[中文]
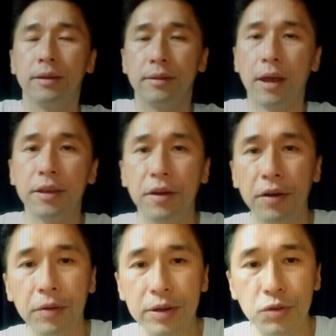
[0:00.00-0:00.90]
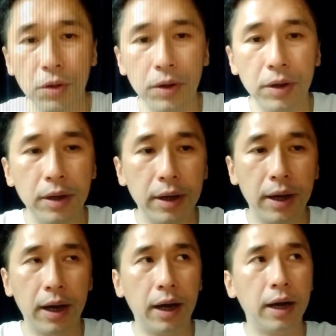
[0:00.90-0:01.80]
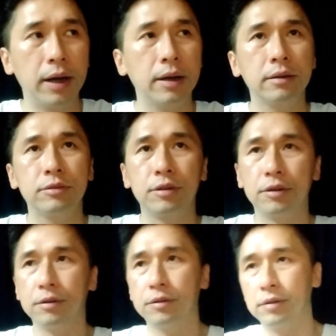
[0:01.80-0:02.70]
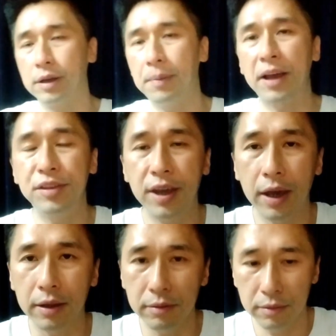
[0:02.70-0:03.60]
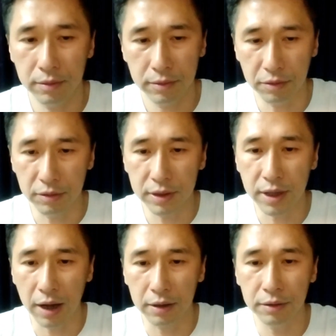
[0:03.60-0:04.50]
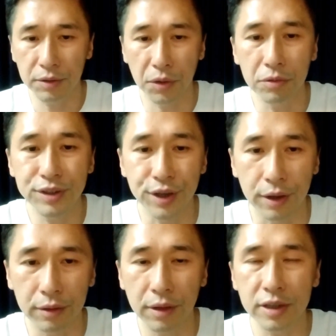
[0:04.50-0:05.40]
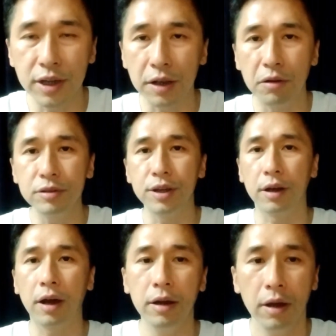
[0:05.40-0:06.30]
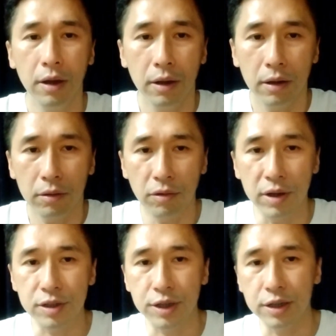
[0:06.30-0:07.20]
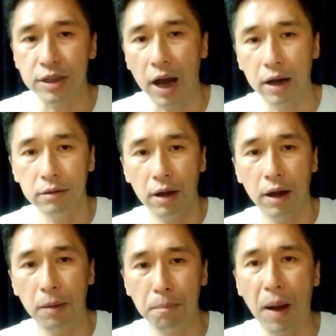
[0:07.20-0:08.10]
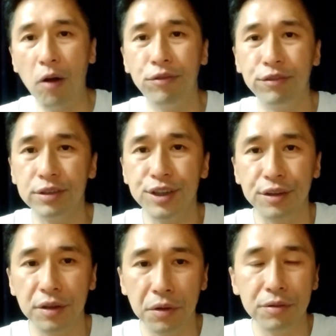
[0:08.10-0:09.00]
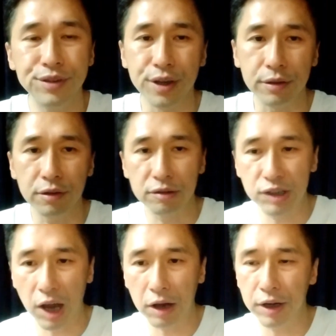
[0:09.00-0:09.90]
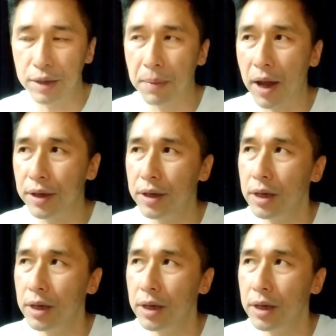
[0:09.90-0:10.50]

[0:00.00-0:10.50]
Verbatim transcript: 那有人会说啊、呃，就礼拜天有一场游行，那场游行呢，会是一场啊、呃、报复性的游行，就是上个礼拜，